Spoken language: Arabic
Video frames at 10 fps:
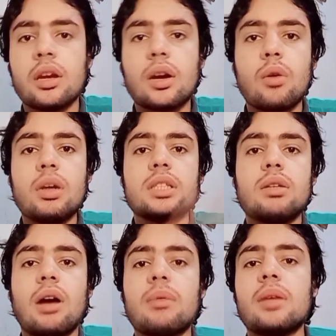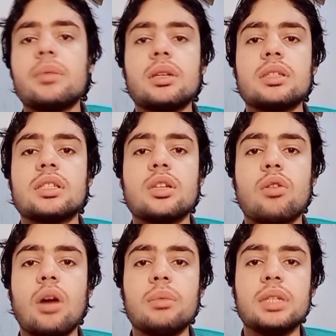اخواتي وحبايبي
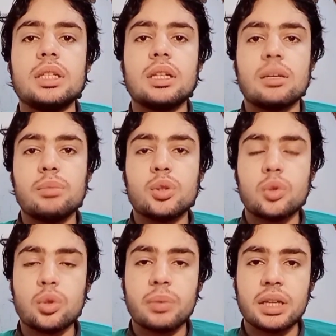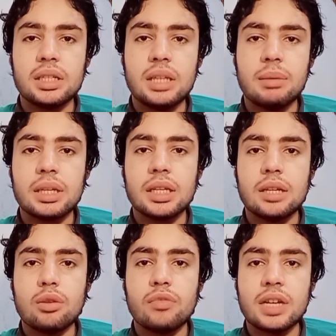ازيكم عاملين ايه يا رب تكونوا بخير دايما
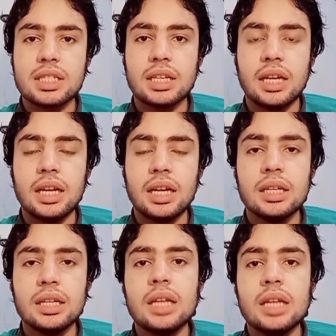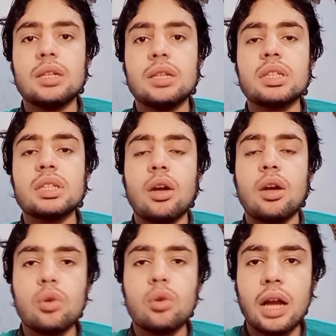كده وفي احسن حال دلوقتي انا
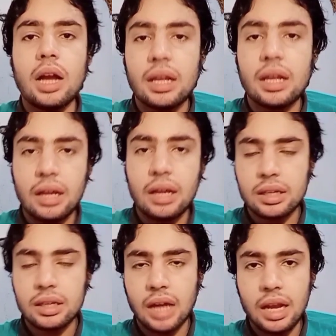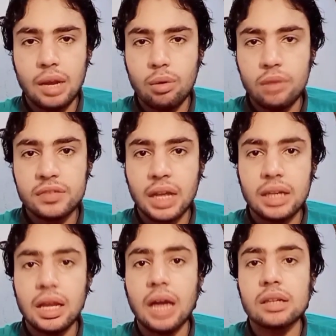هقول لكم على اخر حلقه وقفت
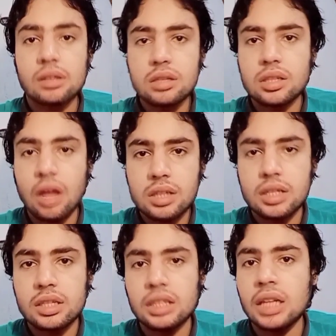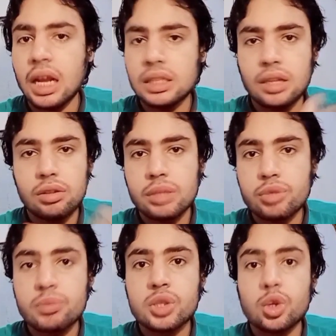عليها عن قصه حصلت انا لحد دلوقتي
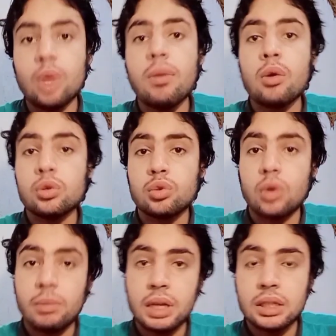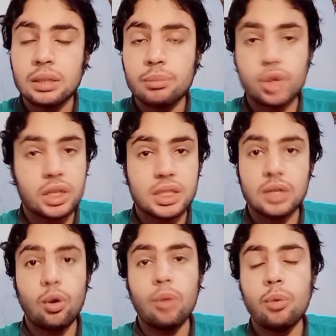مش مستوعبها وانتوا كمان مش
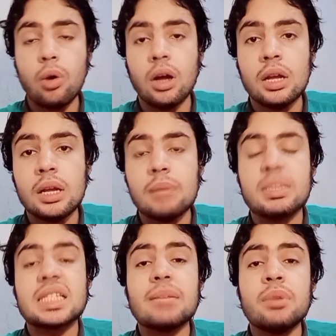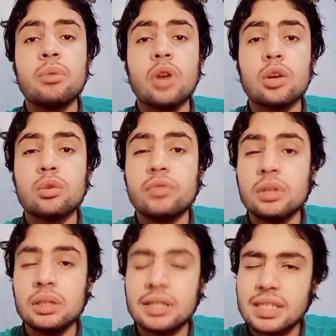هتستوعبوها بس قبل ما اقول لكم
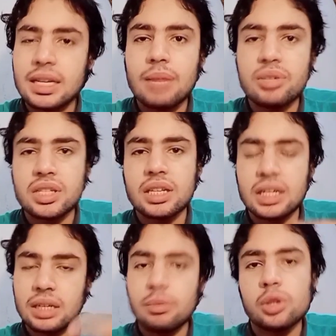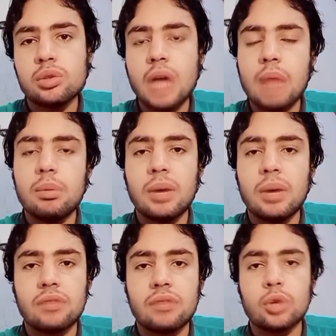في سيكه بسيطه كده برضو إيه، حابب
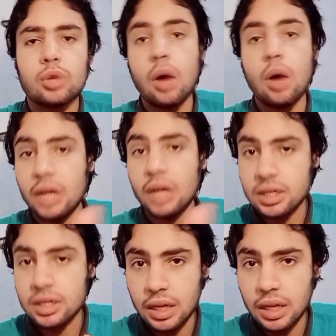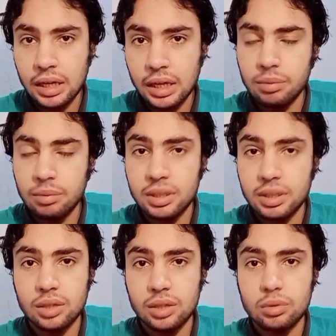اعرفها لكم اول حاجه نصلي على الحبيب عليه
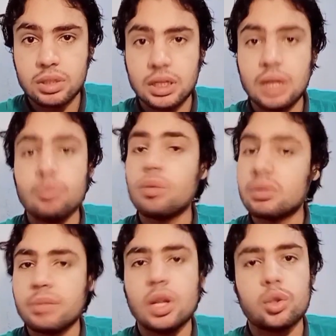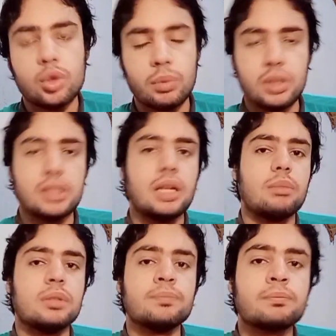الصلاه والسلام وبتمنى تكونوا بخير
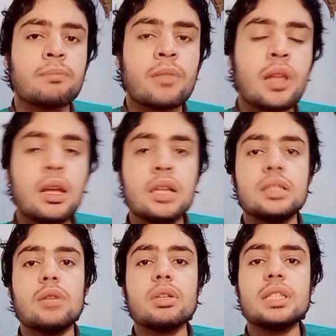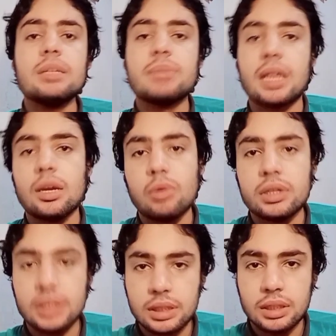دايما دلوقتي ابن خال
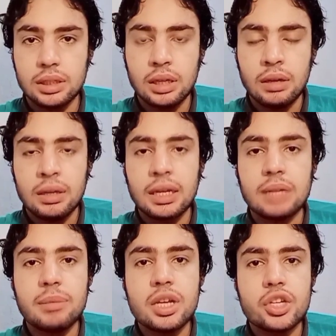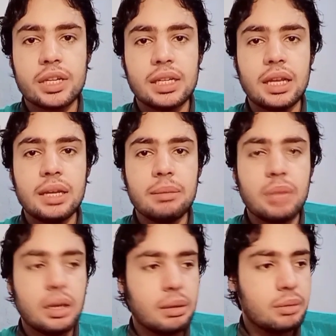والدتي كان ماشي كده ايه
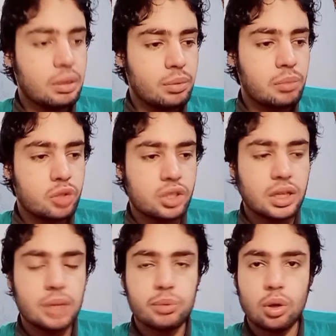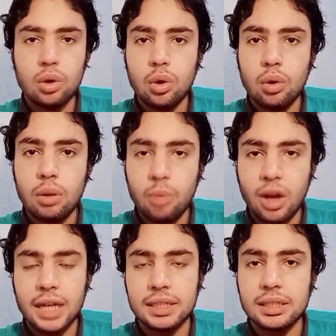بالموتوسيكل بتاعه اللي هو
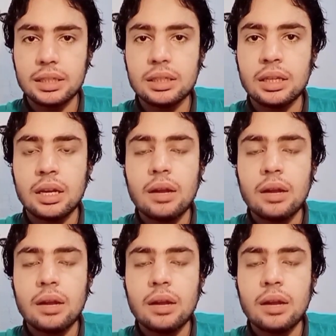ابو عجلتين